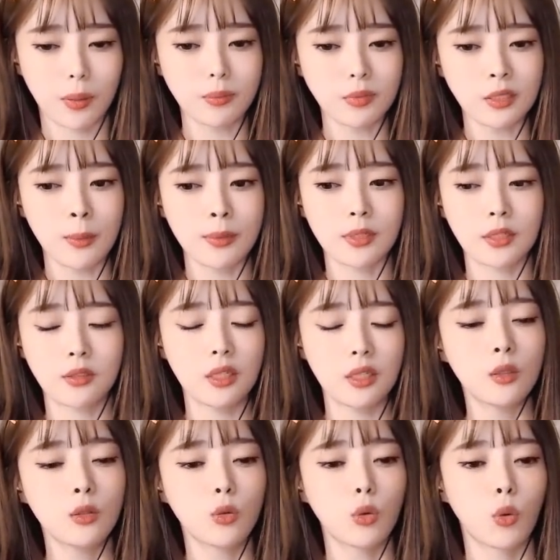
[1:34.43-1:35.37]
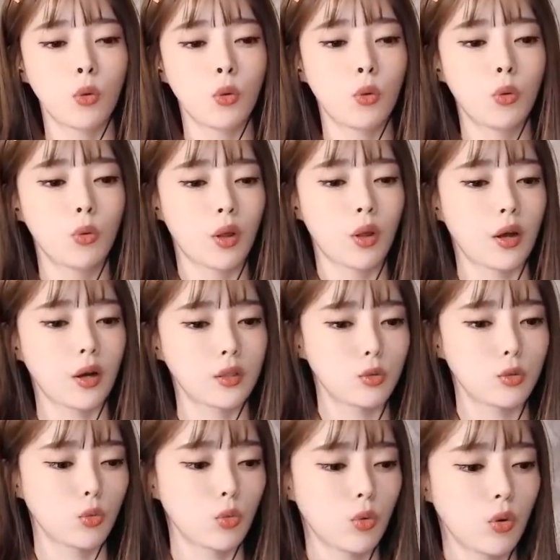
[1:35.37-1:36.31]
남자마자 띵동
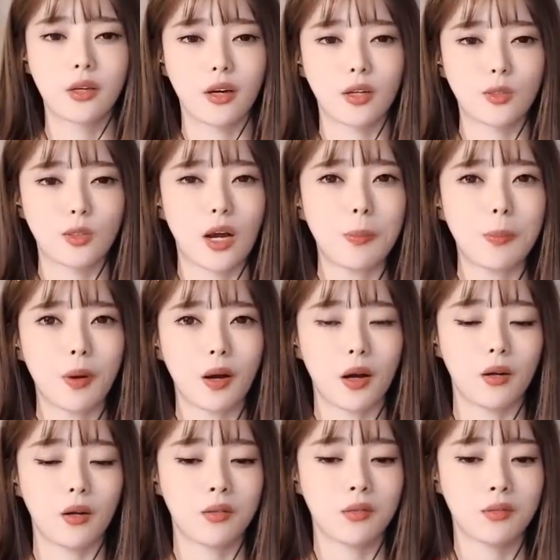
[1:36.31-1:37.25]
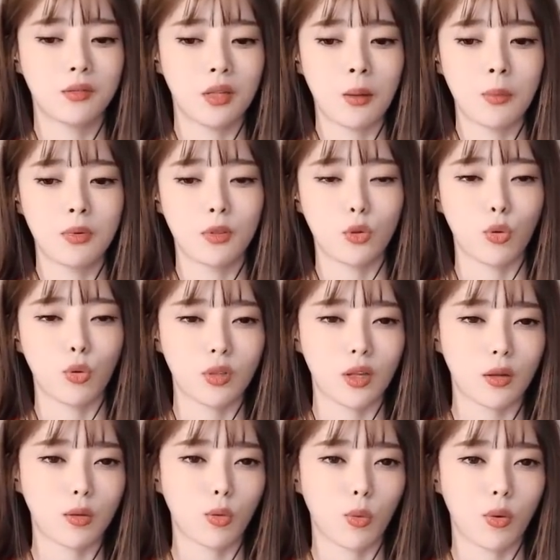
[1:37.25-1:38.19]
해가지고 이렇게 해가지고 아빠가 남은
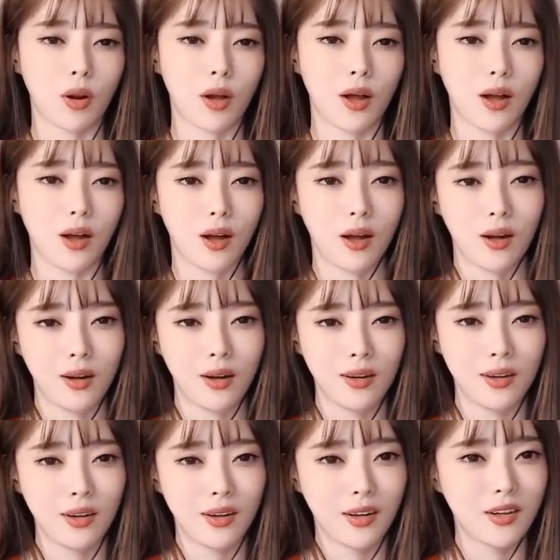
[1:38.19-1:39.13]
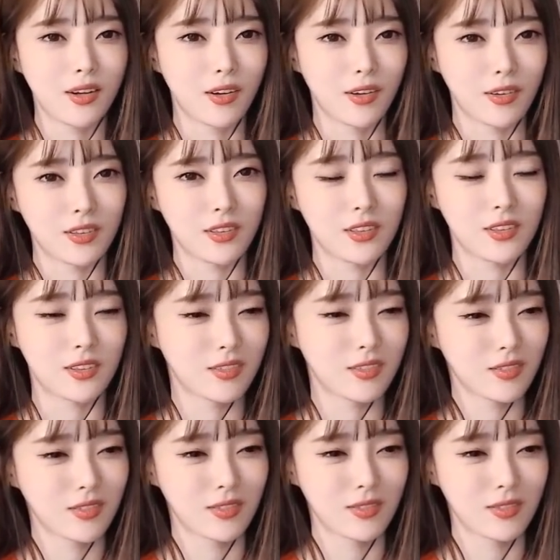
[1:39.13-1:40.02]
통닭 도라 이러거든.